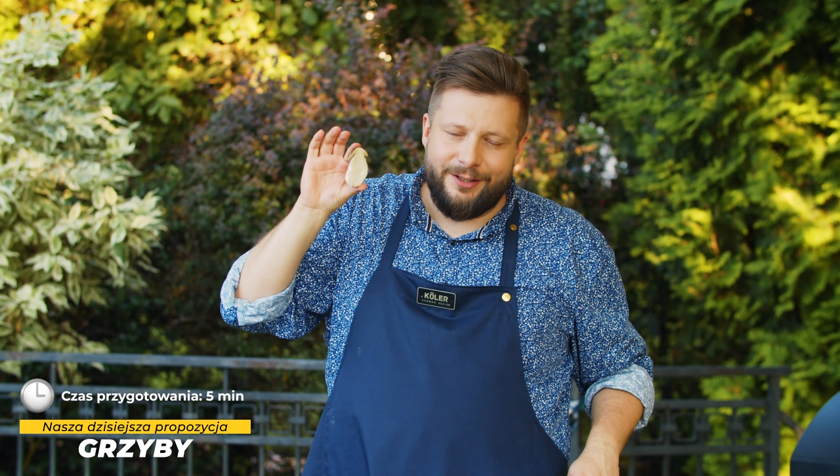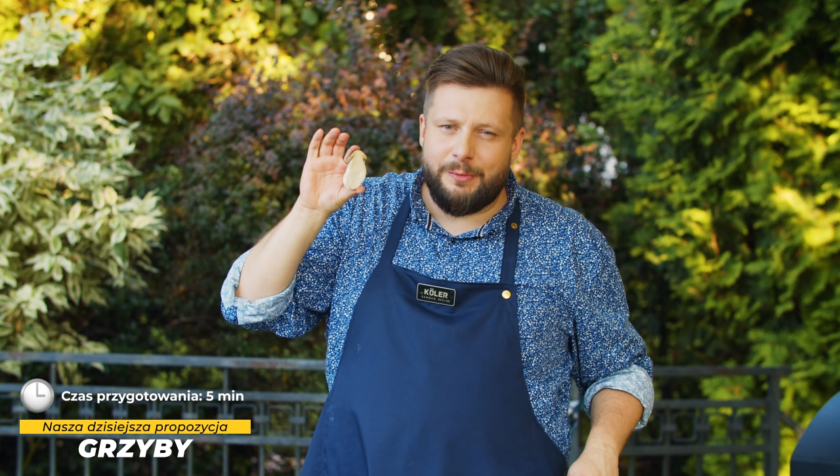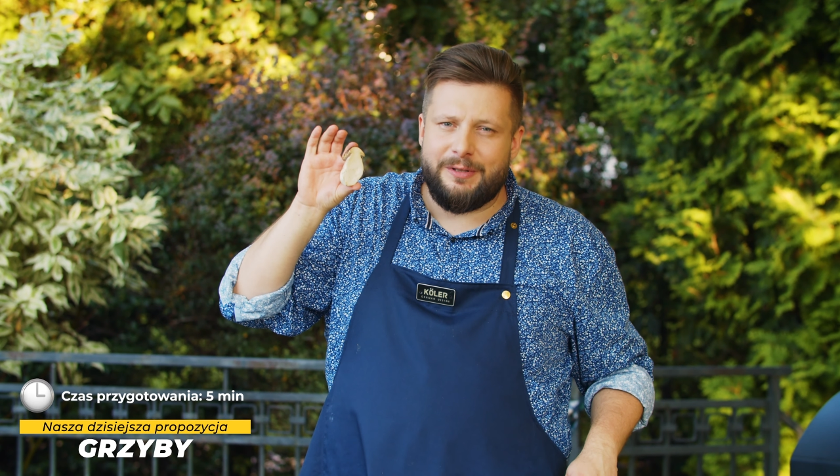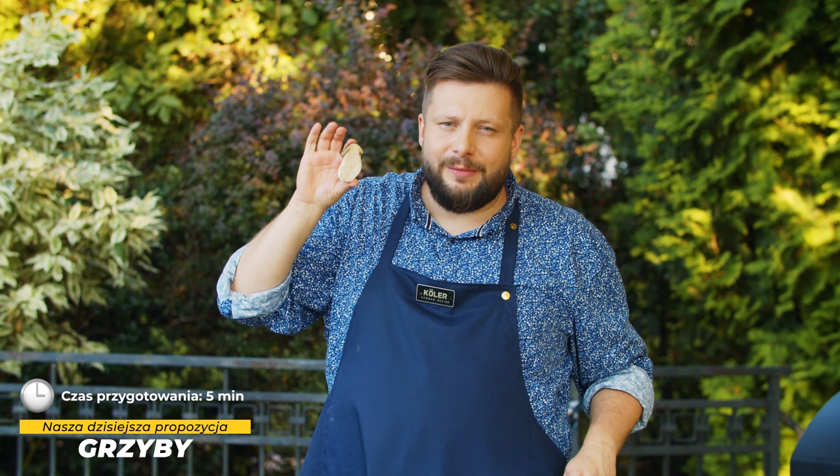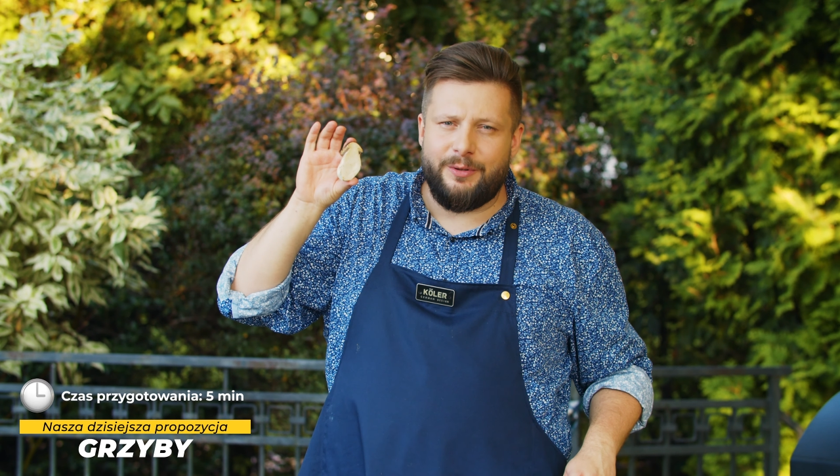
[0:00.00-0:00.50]

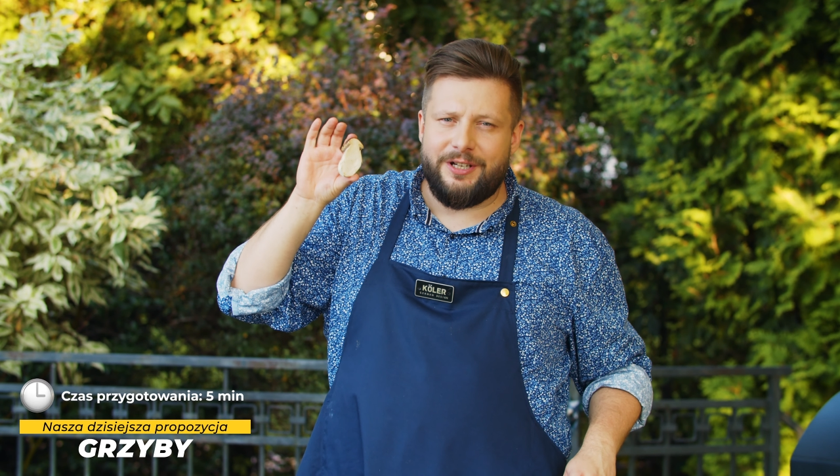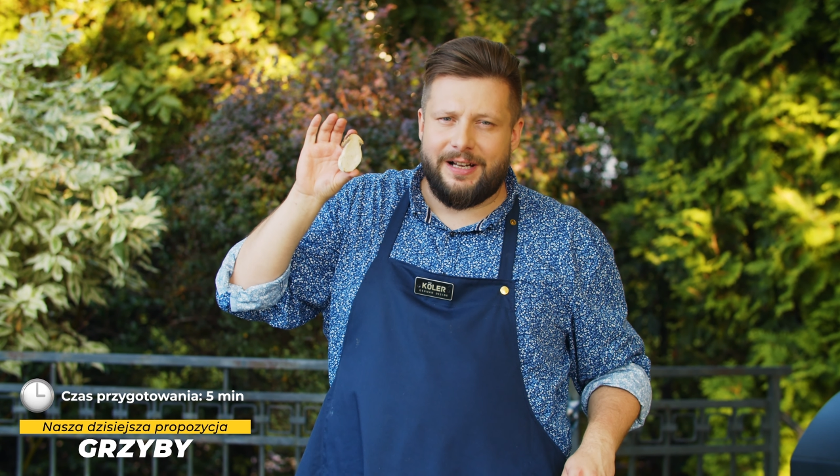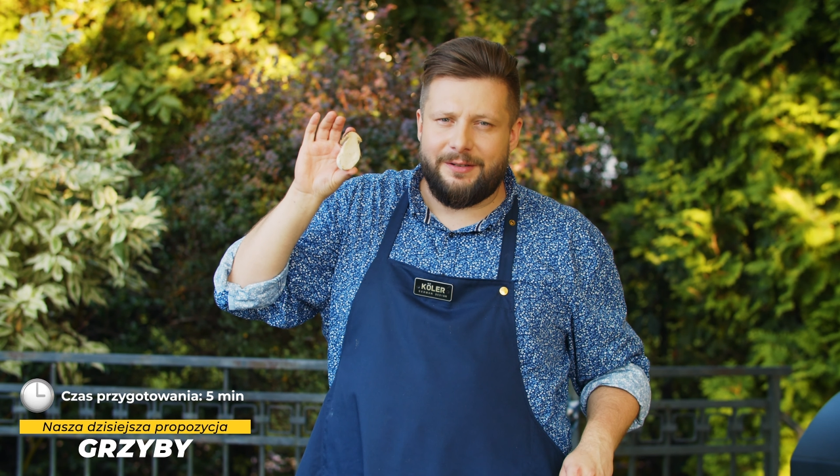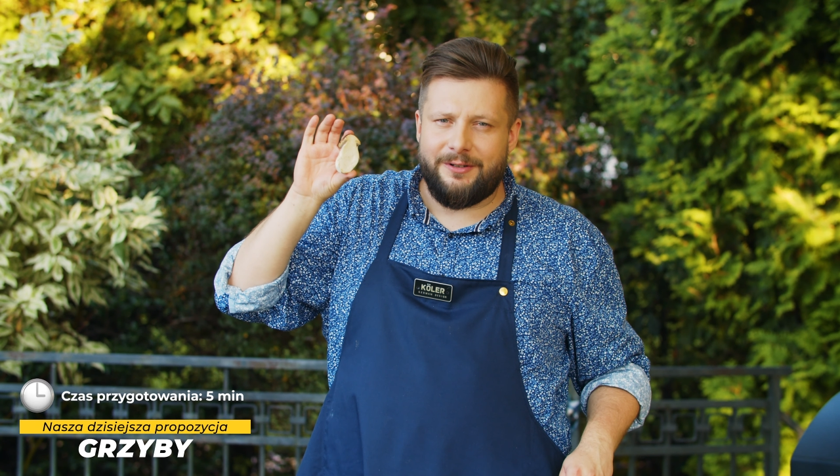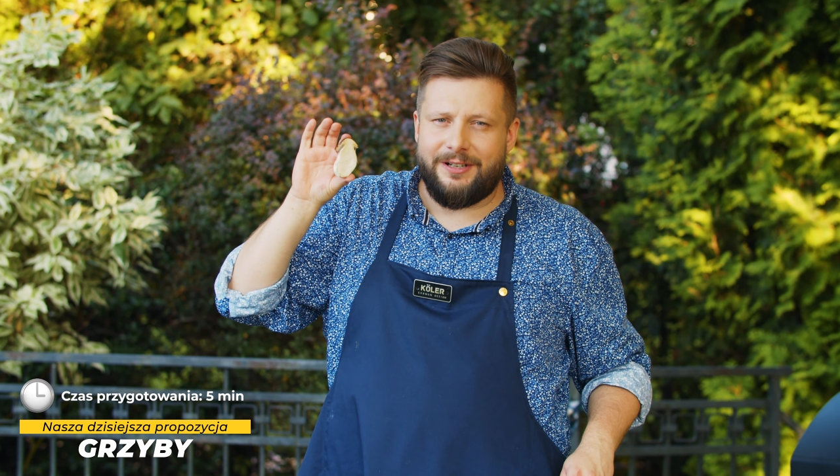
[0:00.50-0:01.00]
Subskrybujcie
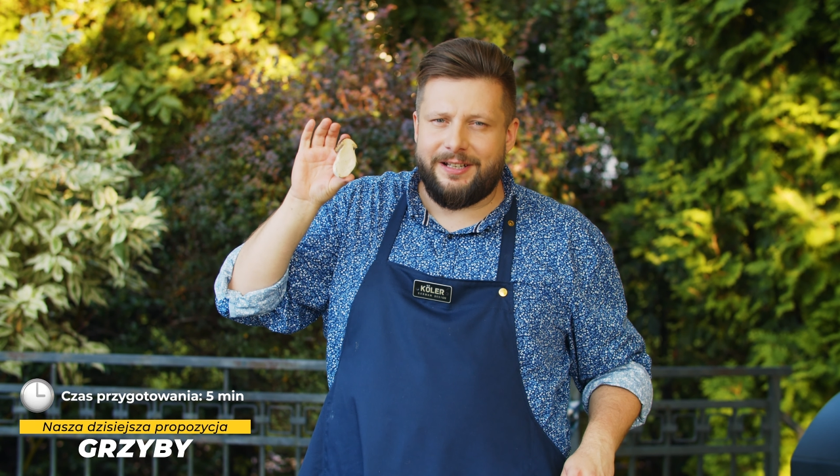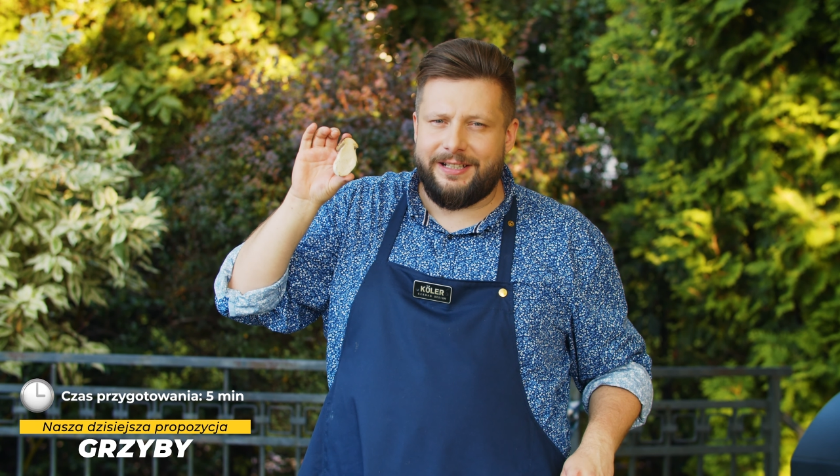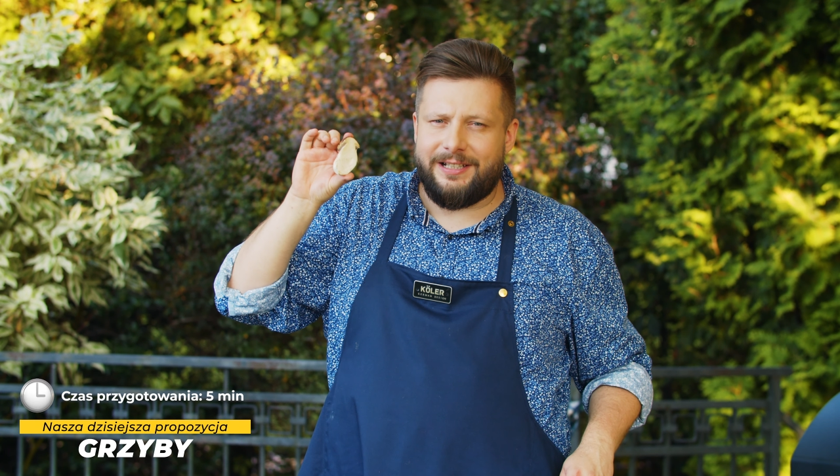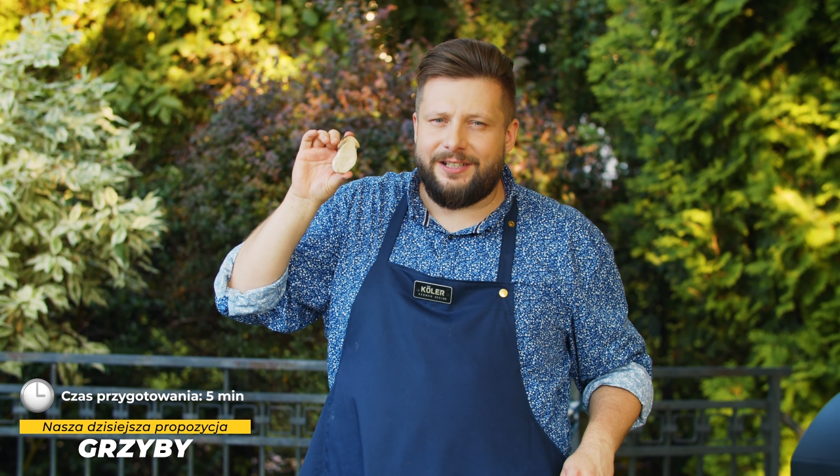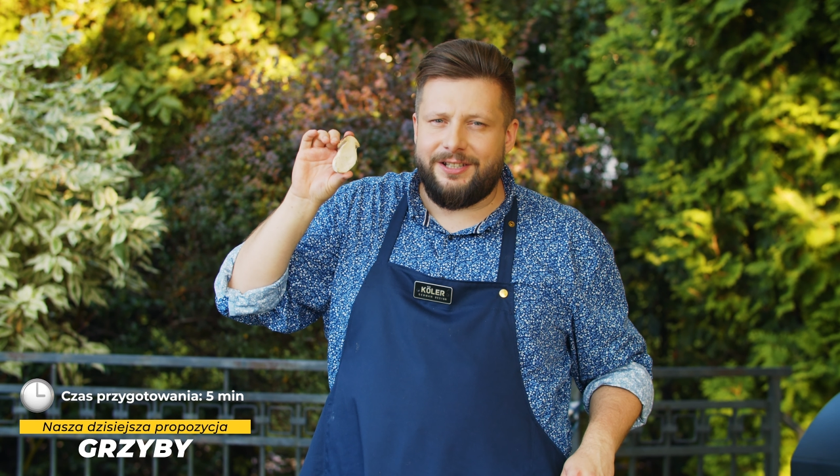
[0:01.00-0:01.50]
kanał
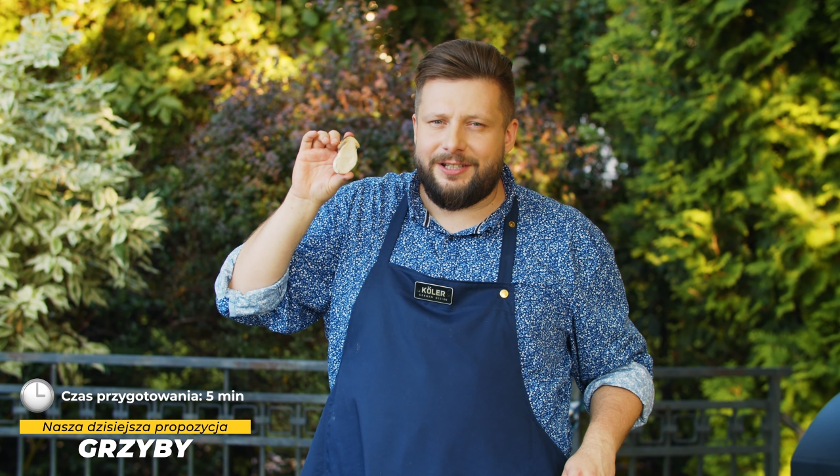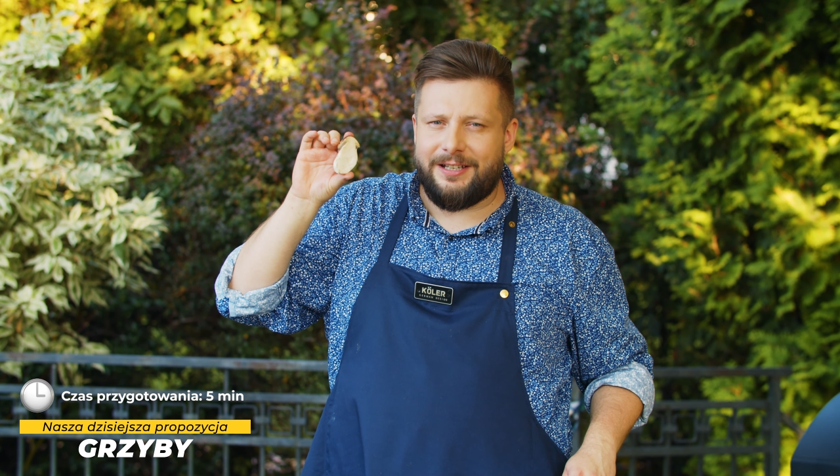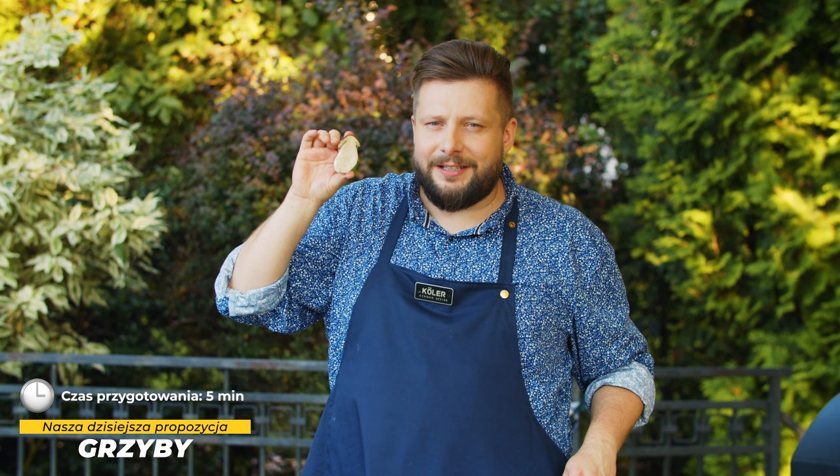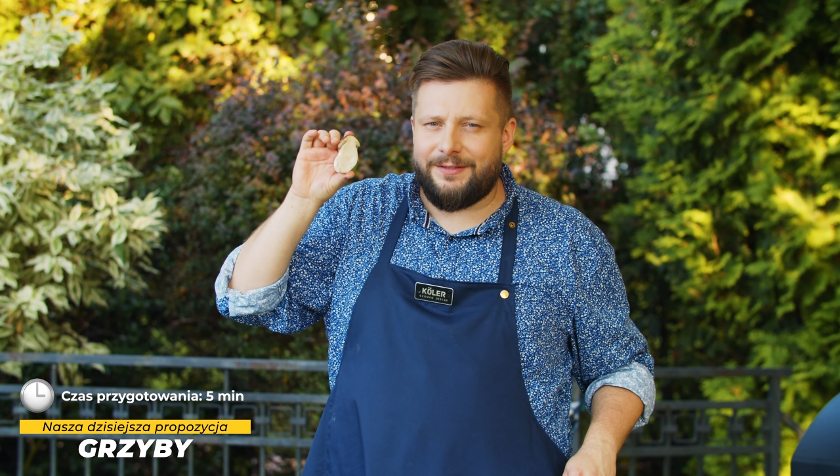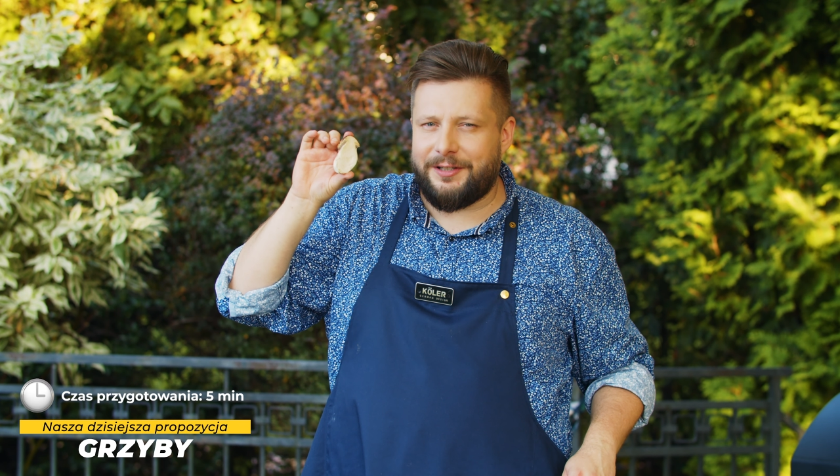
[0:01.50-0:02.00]
Colera i
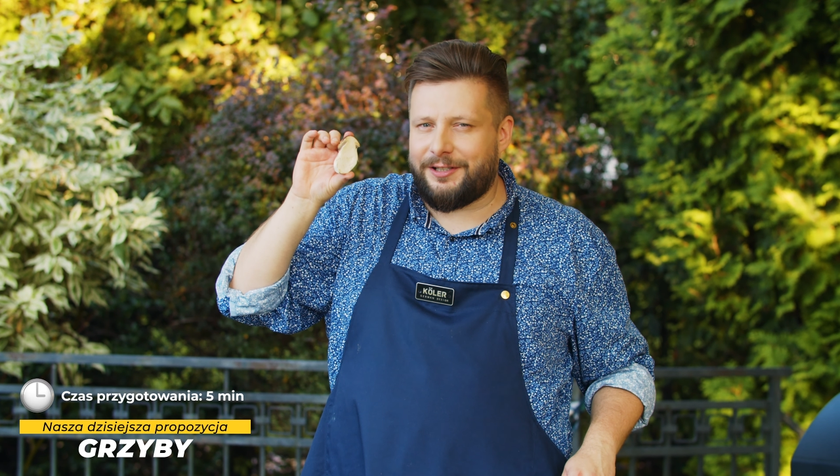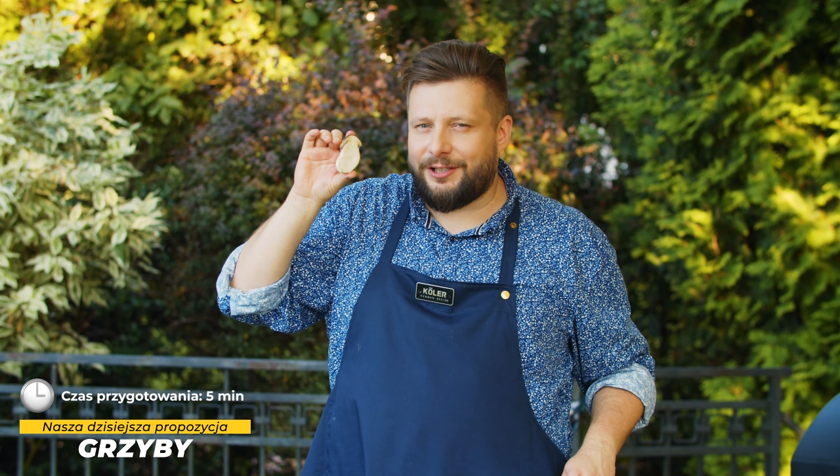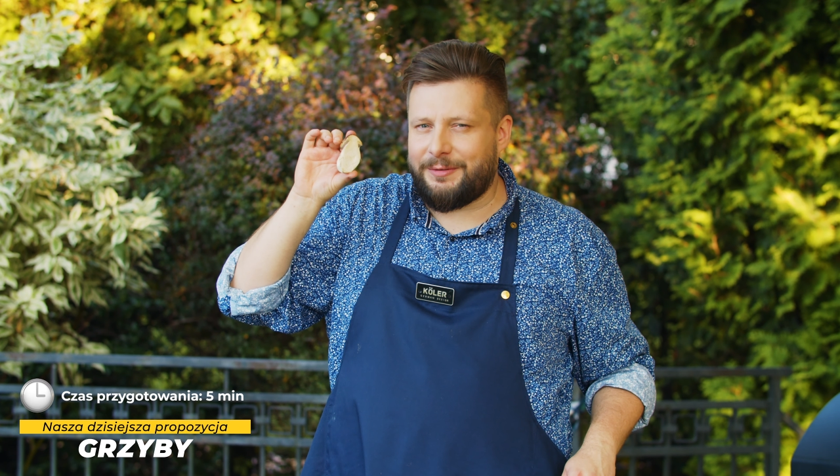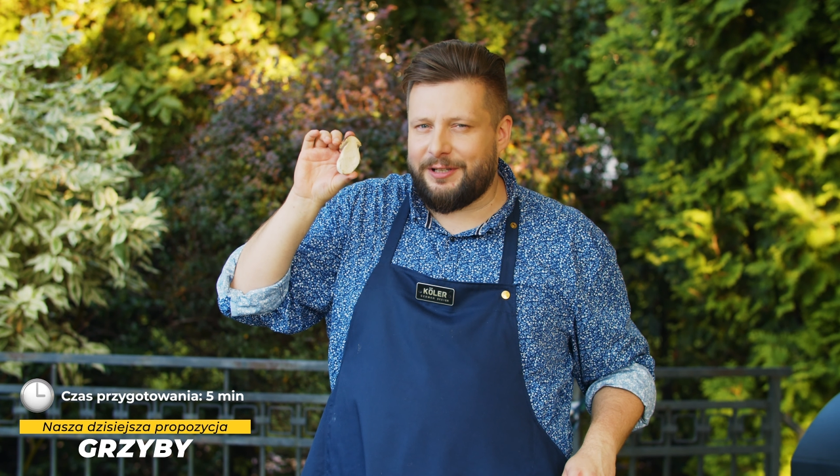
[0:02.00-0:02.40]
kliknijcie dzwoneczek,